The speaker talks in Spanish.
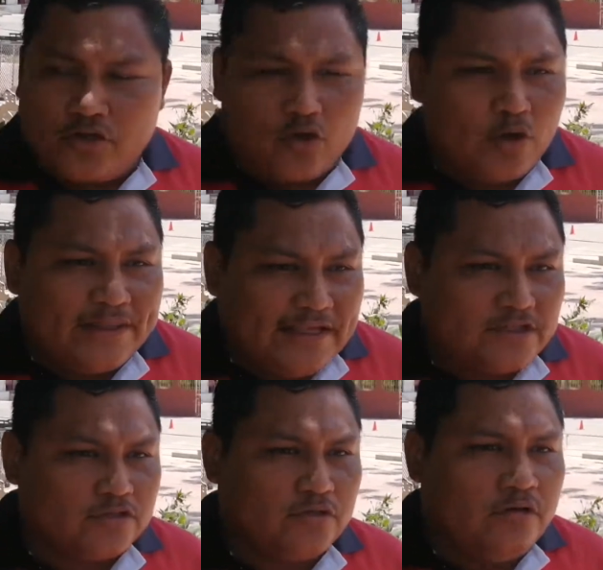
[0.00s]
Yo lo he
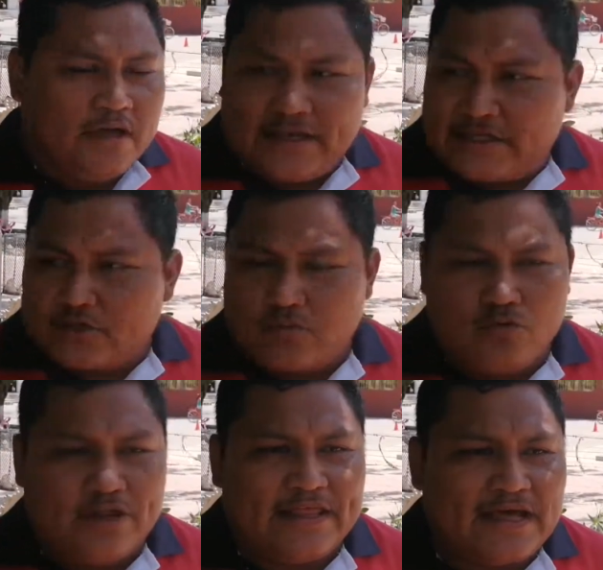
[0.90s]
dicho en las
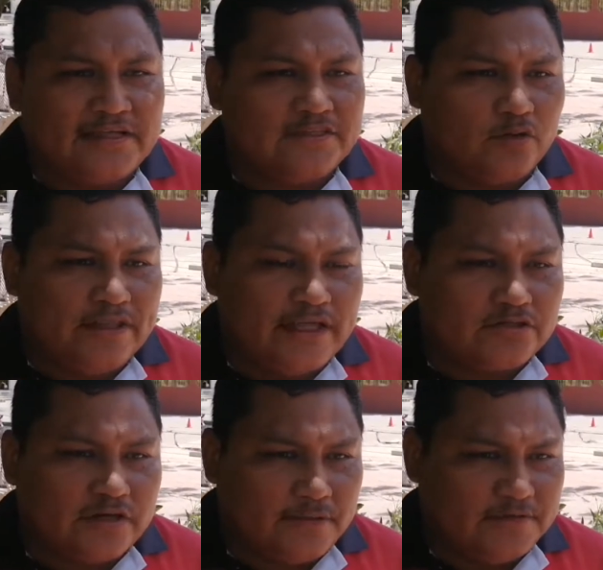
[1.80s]
comunidades, lo he
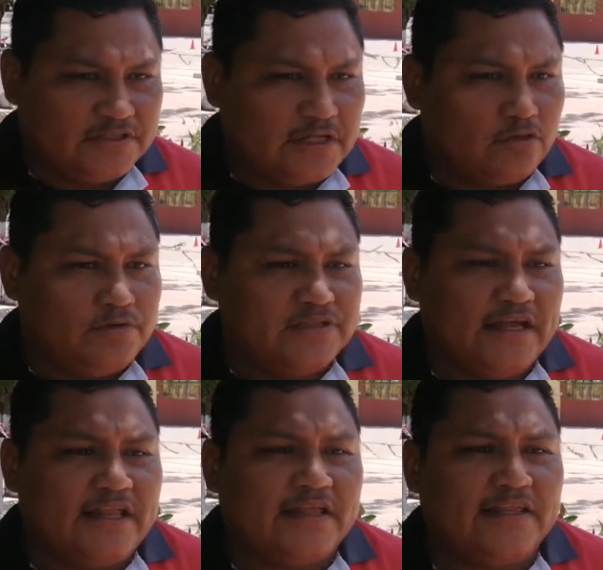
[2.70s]
dicho en las visitas
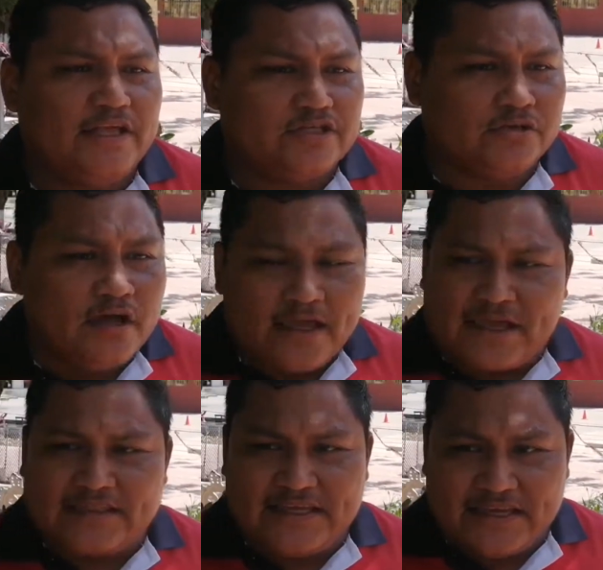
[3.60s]
domiciliarias que he dicho
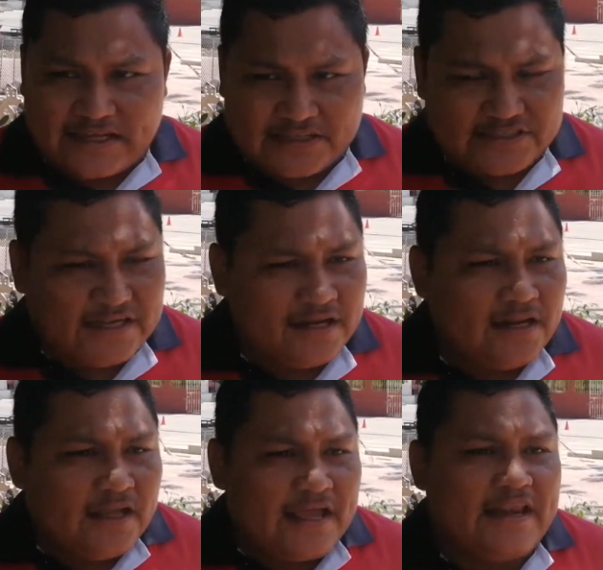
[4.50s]
que tiene que hacer
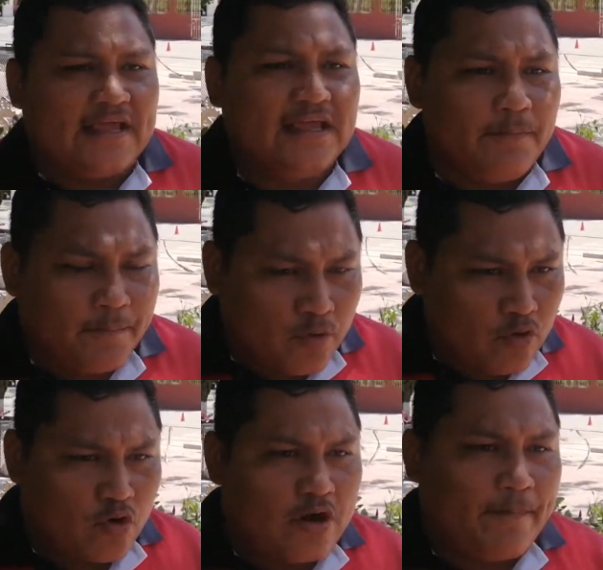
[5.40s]
en equipo,
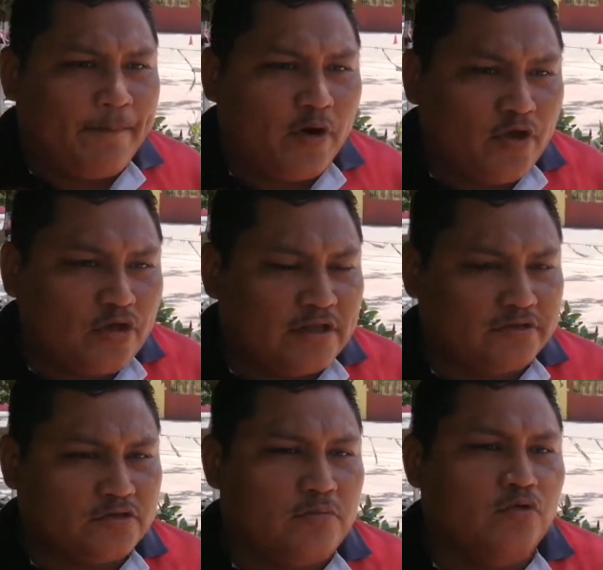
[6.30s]
con apoyo de
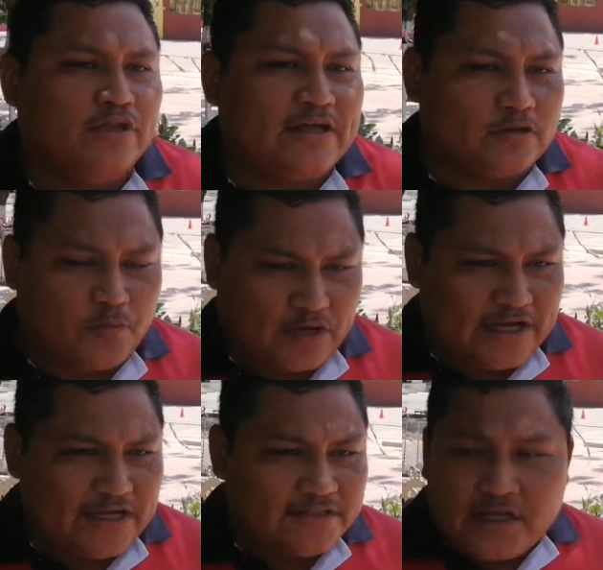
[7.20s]
los comuneros,
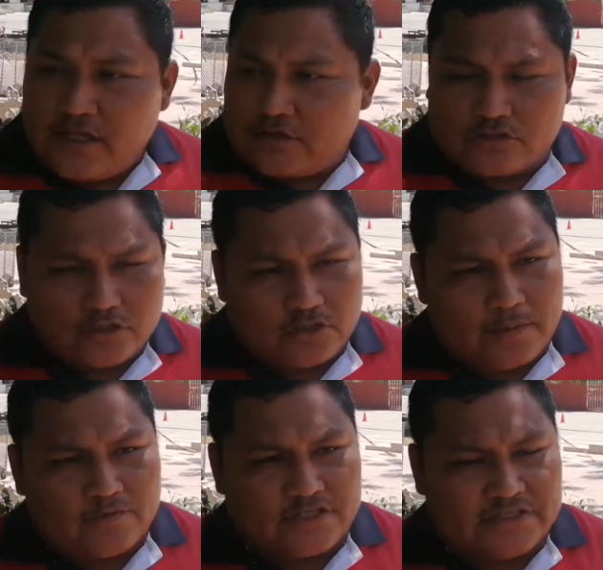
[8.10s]
porque nosotros
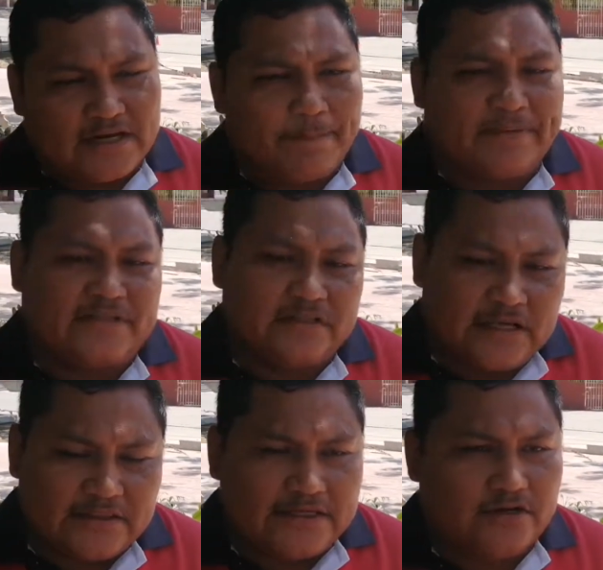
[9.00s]
vamos a ser
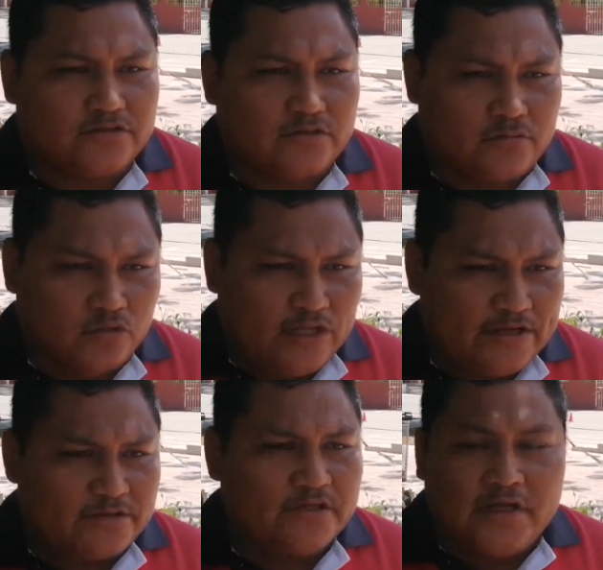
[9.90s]
representantes de los
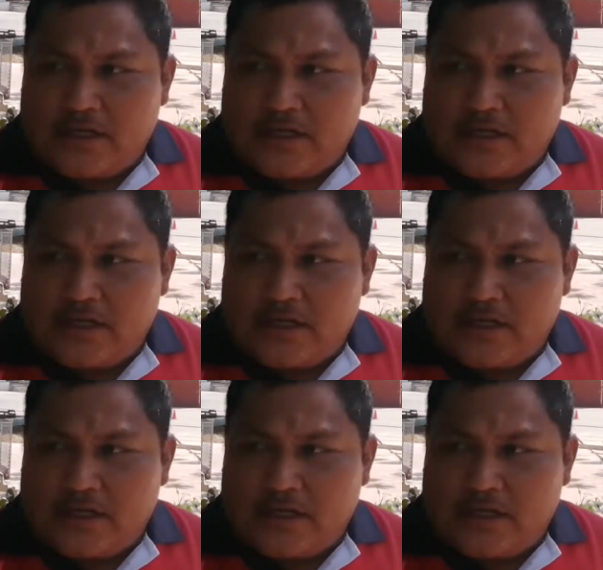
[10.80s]
comuneros.